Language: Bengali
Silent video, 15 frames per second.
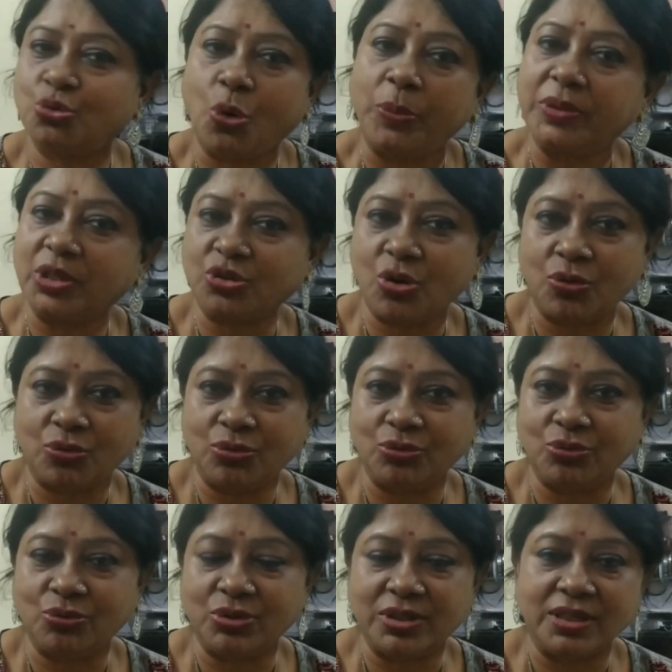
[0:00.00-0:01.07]
কবিতা সংকলন
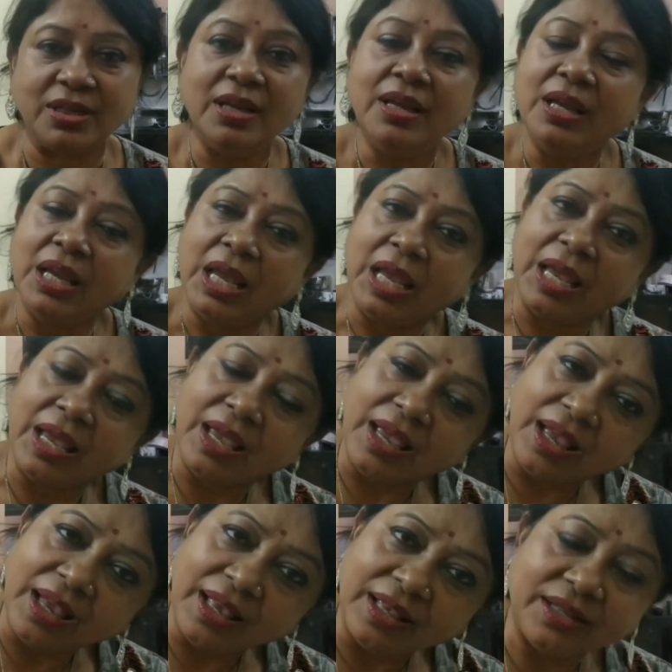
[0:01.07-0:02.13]
করেছেন নিজে সংগ্রহ
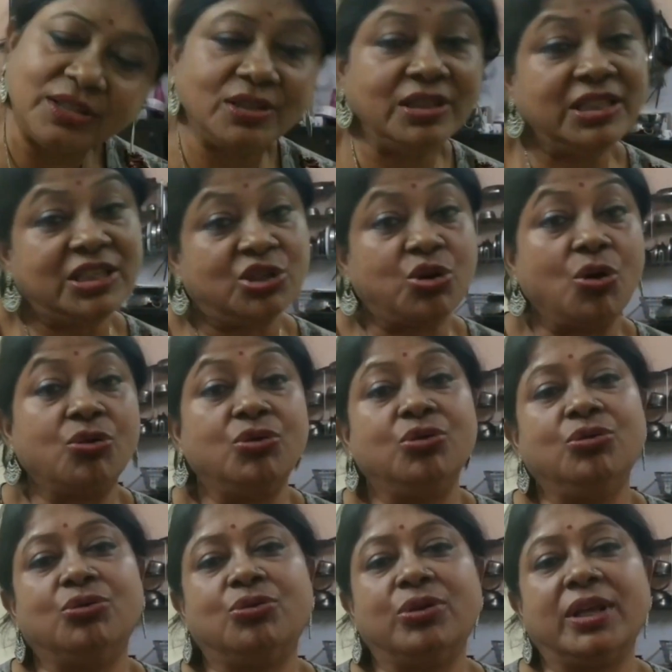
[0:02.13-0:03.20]
করে নিজে সংগ্রহ
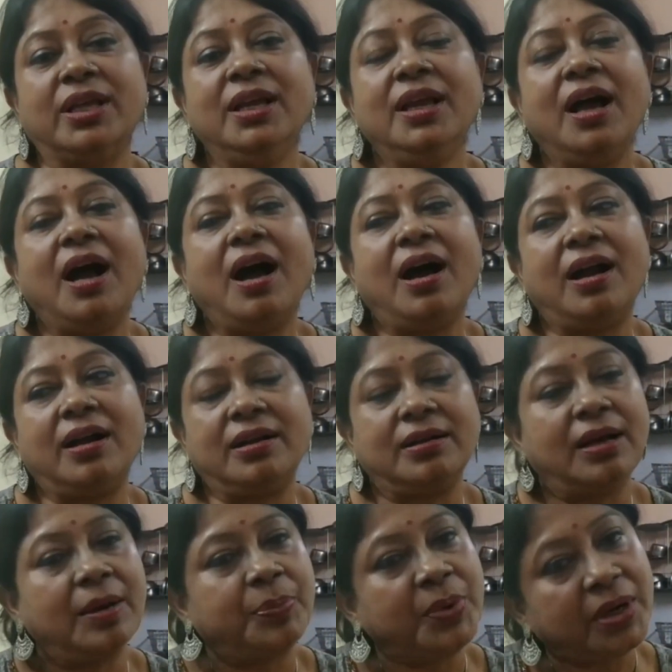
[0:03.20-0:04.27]
করে আর
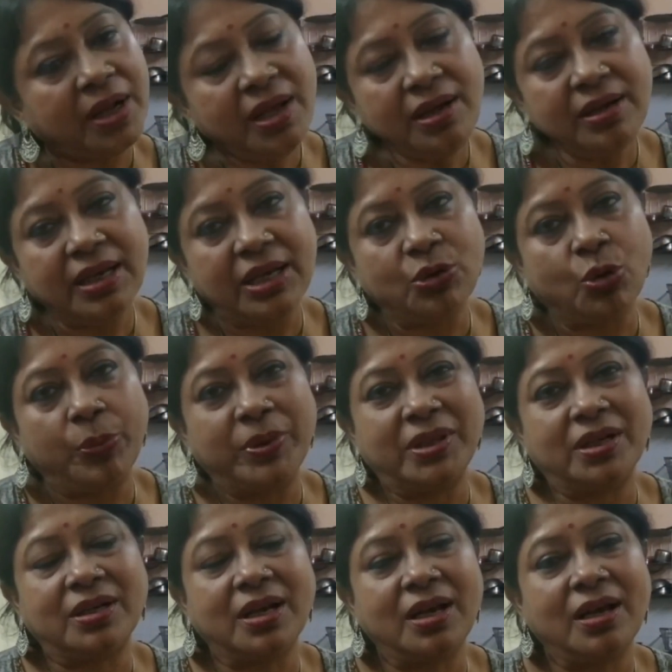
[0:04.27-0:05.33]
আপনারা এই
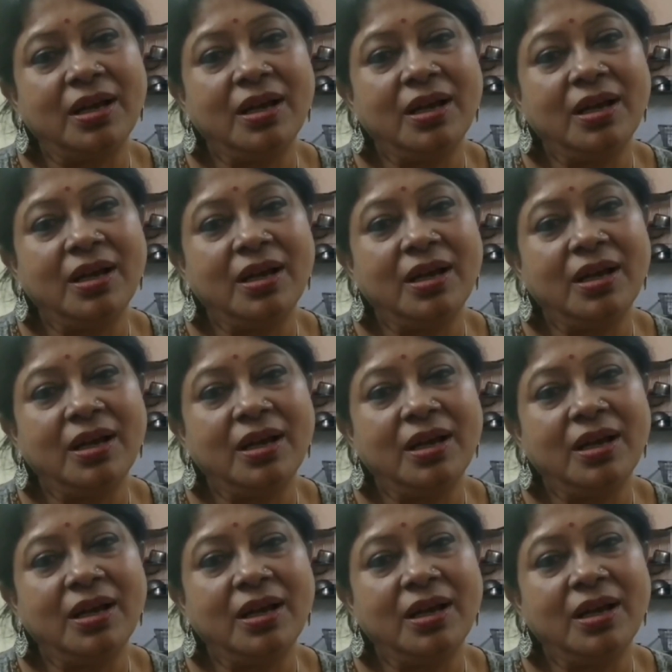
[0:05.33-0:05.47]
কবিতাটা